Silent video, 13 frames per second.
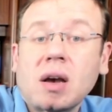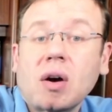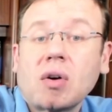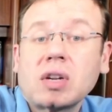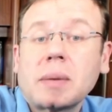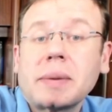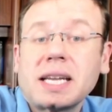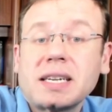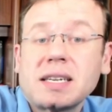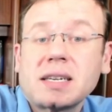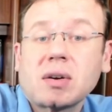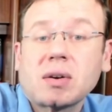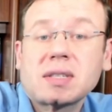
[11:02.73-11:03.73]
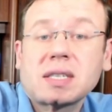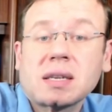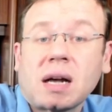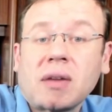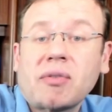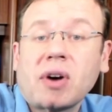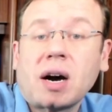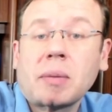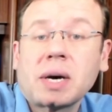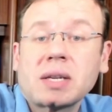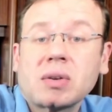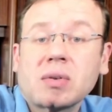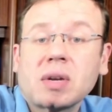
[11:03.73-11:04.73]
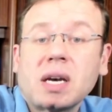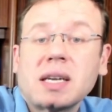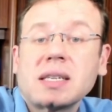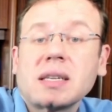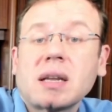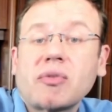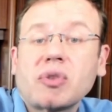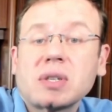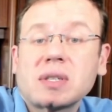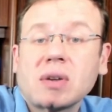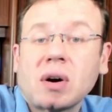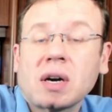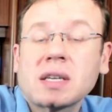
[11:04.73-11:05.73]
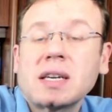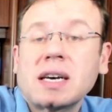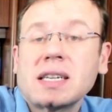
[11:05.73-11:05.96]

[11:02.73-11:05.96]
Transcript: und am Ende noch Signalverarbeitung, die dafür sorgt,